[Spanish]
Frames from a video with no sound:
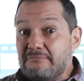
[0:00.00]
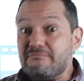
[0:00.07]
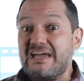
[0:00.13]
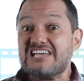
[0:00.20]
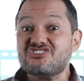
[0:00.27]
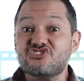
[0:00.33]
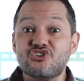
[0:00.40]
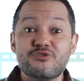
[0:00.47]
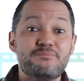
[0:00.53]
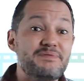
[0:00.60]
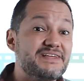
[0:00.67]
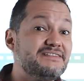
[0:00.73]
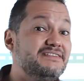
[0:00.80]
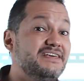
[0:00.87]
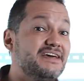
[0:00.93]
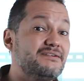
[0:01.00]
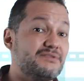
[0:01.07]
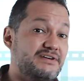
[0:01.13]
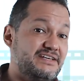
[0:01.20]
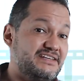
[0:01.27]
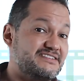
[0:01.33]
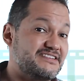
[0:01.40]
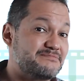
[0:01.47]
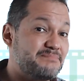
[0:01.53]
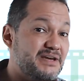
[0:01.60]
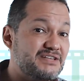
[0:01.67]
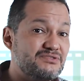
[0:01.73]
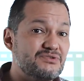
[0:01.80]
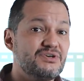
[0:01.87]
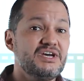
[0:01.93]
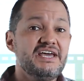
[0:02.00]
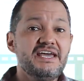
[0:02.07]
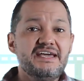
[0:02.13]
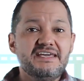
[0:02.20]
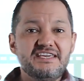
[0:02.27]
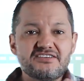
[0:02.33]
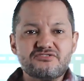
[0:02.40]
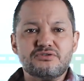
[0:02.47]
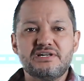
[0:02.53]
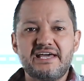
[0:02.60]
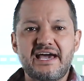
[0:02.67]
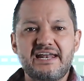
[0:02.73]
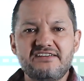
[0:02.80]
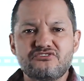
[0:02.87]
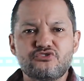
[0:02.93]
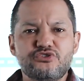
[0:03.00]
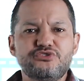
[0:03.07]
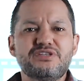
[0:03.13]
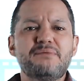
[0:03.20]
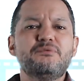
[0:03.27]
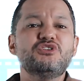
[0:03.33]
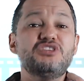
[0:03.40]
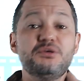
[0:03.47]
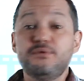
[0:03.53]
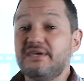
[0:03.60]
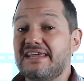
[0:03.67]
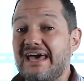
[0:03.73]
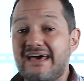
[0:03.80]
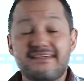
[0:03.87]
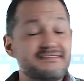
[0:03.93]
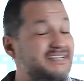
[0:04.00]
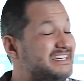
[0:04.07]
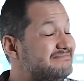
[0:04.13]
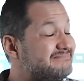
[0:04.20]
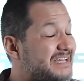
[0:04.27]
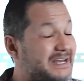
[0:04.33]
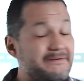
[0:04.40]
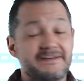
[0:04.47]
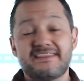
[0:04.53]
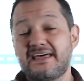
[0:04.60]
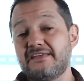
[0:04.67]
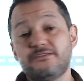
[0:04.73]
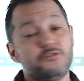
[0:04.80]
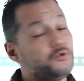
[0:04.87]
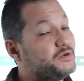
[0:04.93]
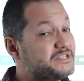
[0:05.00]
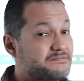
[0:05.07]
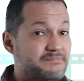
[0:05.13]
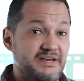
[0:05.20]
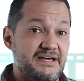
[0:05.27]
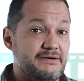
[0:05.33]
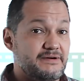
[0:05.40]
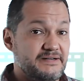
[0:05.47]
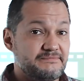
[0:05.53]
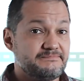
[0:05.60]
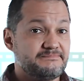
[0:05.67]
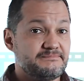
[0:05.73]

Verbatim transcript: me sorprendieron en ese aspecto y esto le da a la historia una emotividad que la verdad no esperaba.